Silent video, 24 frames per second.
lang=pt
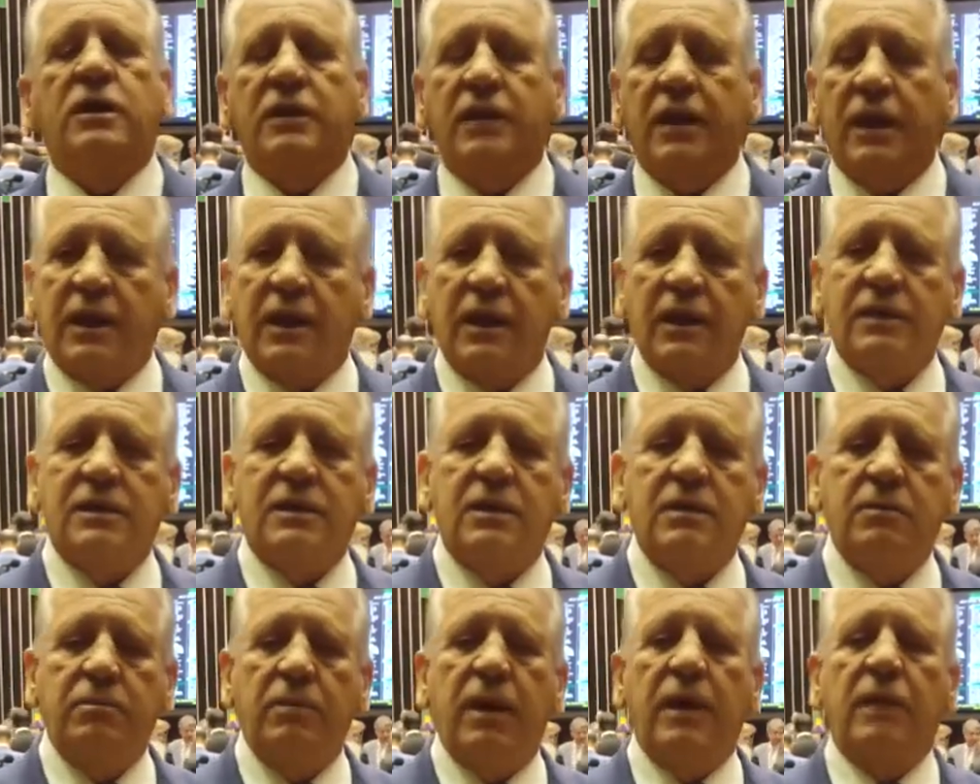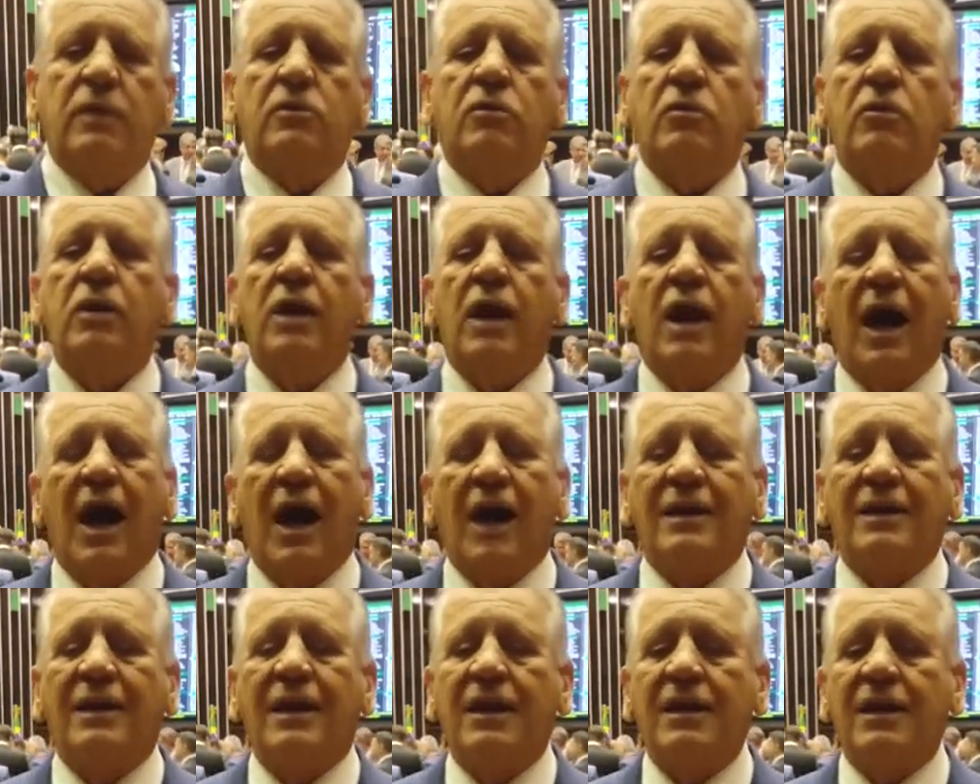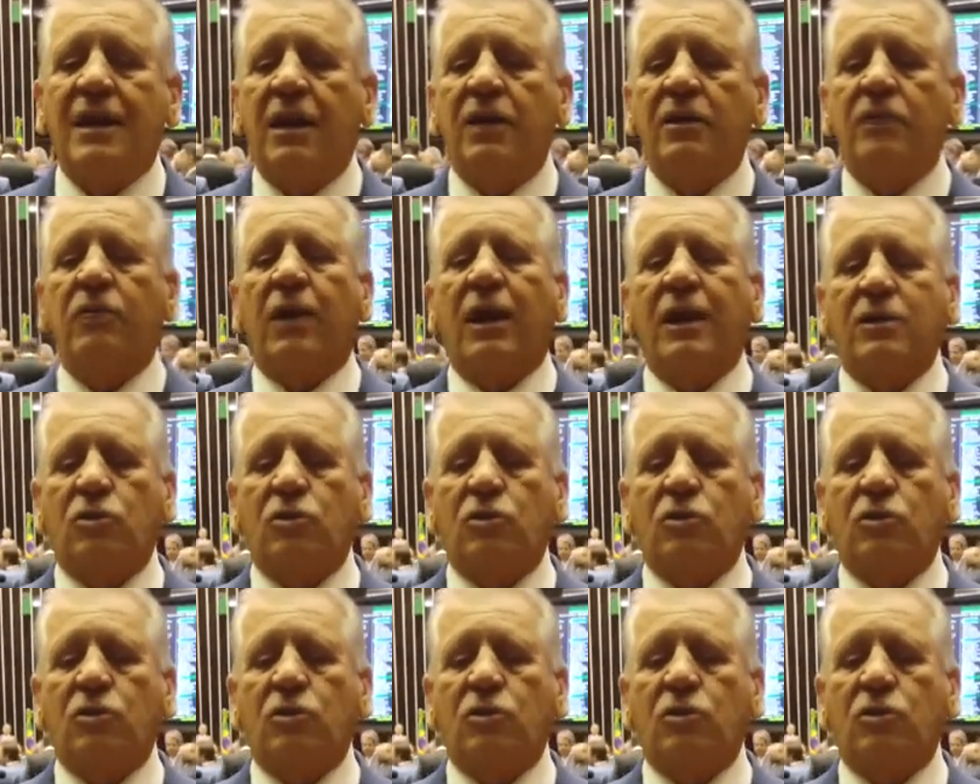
de crescimento, atendendo a